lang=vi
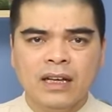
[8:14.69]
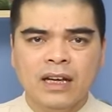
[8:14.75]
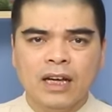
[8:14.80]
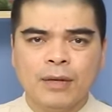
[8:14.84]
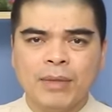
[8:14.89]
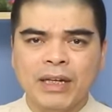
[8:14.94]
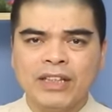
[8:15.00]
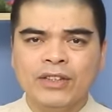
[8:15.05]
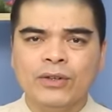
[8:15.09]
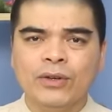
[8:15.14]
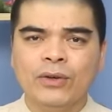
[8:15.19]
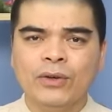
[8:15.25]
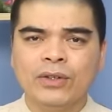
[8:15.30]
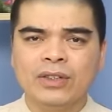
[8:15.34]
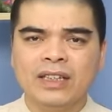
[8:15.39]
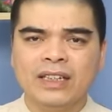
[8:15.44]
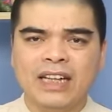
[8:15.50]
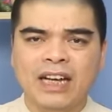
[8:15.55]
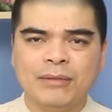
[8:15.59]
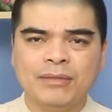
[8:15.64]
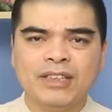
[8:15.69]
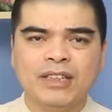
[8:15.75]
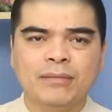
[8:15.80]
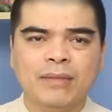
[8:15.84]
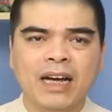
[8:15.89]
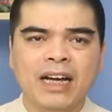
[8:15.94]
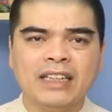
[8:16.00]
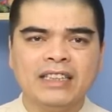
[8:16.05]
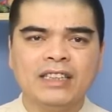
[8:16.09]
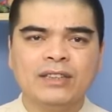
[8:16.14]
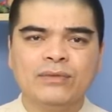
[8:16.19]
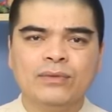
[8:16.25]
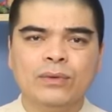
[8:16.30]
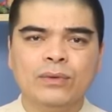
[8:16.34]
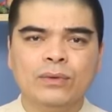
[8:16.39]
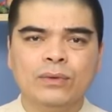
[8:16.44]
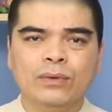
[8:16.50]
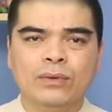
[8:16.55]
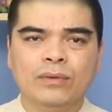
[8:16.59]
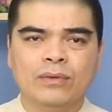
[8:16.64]
À, mãnh tổ có thể đảm nhiệm hai chức
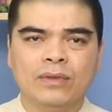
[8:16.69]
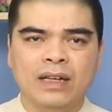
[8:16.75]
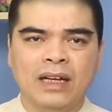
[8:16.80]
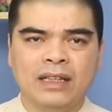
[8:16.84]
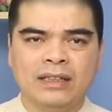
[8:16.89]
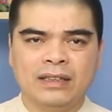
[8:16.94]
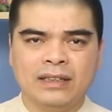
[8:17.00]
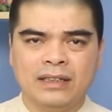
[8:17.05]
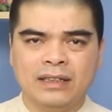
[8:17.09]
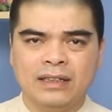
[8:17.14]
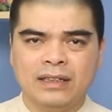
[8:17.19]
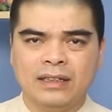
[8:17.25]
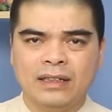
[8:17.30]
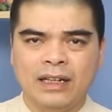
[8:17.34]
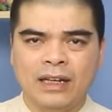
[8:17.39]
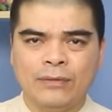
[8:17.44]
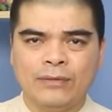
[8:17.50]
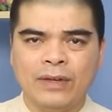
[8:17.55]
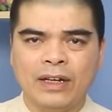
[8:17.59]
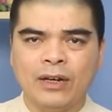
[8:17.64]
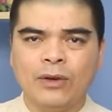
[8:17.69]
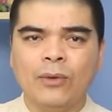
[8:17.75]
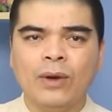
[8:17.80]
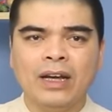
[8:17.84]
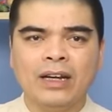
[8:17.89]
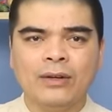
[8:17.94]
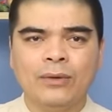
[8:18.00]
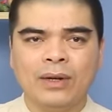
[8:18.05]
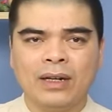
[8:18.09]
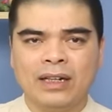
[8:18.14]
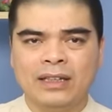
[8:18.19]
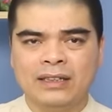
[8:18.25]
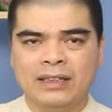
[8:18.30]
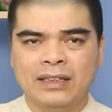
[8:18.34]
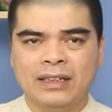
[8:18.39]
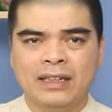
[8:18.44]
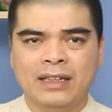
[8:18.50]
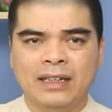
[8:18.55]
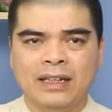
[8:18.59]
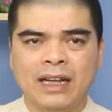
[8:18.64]
vụ là gì? Là phán quan hoặc là
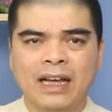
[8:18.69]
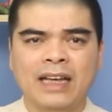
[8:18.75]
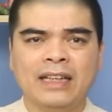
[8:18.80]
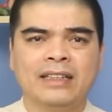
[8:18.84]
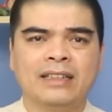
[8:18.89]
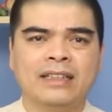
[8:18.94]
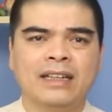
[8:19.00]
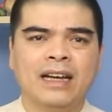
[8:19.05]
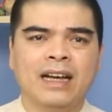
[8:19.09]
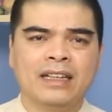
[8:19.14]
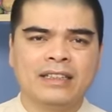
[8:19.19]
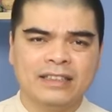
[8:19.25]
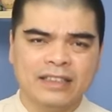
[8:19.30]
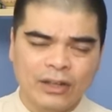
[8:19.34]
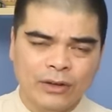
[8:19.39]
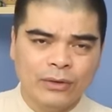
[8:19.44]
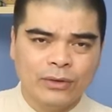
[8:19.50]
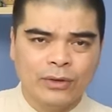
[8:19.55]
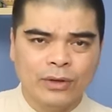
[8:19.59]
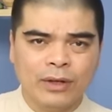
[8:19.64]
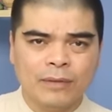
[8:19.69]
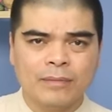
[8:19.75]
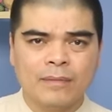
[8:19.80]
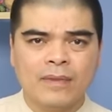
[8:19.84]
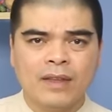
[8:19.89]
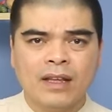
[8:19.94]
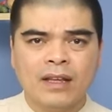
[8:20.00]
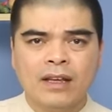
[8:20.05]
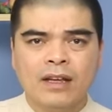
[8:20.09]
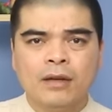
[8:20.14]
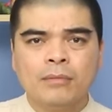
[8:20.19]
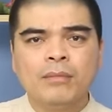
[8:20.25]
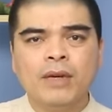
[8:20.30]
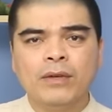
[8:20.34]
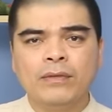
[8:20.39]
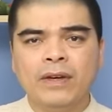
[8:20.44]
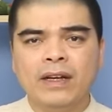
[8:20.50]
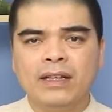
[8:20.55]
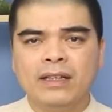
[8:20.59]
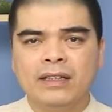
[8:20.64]
gì? Là hành hành sau, đúng không ạ?
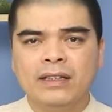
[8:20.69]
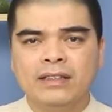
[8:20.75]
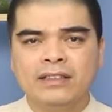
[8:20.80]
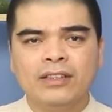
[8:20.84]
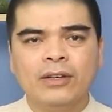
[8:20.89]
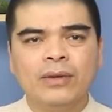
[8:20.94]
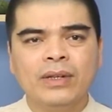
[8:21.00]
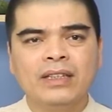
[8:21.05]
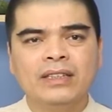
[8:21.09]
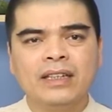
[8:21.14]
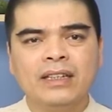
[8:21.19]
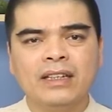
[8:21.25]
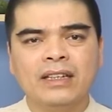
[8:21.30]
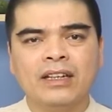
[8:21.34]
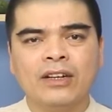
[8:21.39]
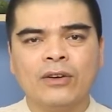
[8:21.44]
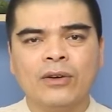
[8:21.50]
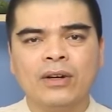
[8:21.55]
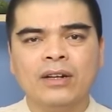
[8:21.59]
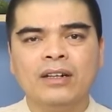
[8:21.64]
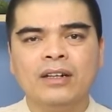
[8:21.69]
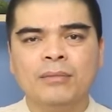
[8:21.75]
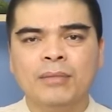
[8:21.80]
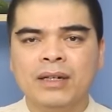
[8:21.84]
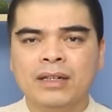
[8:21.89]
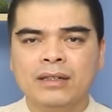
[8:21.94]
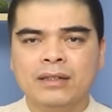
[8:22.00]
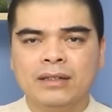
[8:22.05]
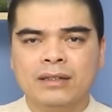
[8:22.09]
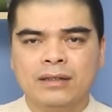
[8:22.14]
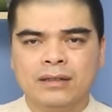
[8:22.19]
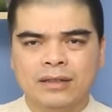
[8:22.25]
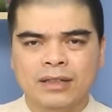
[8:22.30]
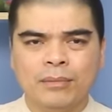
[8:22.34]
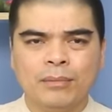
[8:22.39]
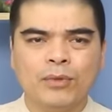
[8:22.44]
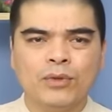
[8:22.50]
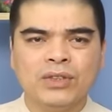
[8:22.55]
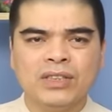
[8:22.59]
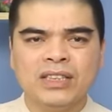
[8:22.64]
Bởi vậy, sau khi gia đình có người mất
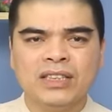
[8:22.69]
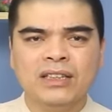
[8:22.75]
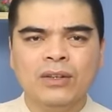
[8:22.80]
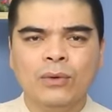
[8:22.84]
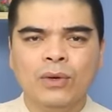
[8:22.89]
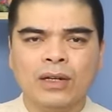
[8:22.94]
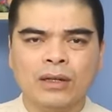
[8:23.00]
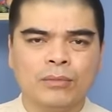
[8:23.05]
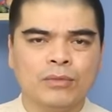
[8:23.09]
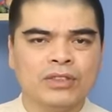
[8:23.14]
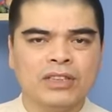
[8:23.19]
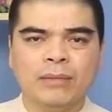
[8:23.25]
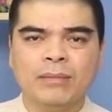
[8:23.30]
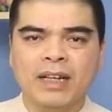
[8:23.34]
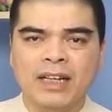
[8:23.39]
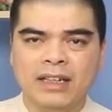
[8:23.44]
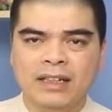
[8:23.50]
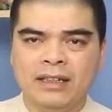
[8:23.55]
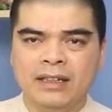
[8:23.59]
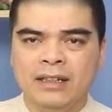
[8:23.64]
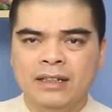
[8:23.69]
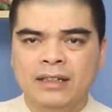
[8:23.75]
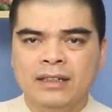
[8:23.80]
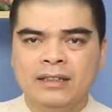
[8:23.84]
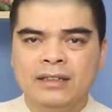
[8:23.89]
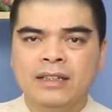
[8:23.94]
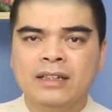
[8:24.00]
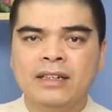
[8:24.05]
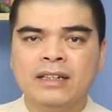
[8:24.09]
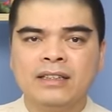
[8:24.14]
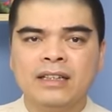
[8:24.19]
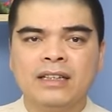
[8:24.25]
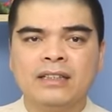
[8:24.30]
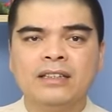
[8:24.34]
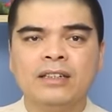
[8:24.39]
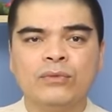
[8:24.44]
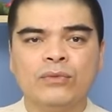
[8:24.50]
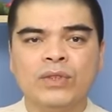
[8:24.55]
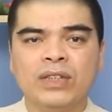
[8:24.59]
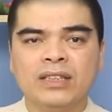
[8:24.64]
tầm bốn mươi chín hoặc một trăm ngày thì người ta
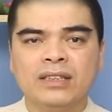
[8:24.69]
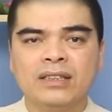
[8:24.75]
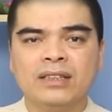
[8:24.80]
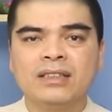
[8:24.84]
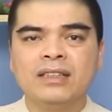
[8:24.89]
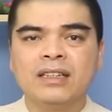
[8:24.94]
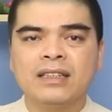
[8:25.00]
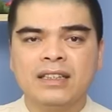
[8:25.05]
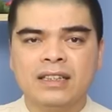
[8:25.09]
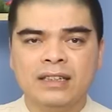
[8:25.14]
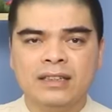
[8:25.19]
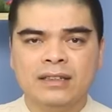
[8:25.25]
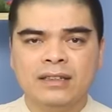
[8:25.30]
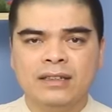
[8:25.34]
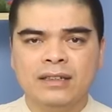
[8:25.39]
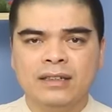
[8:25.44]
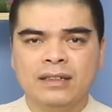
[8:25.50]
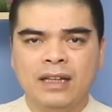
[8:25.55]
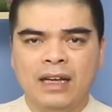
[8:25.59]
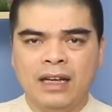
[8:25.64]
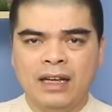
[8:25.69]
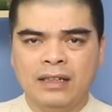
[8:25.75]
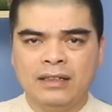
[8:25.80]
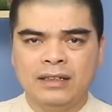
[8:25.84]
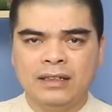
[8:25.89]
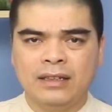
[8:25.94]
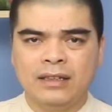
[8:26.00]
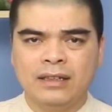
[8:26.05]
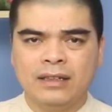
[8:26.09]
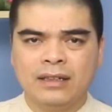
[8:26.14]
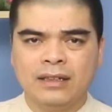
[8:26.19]
thường viết sớ gia tiên để gì?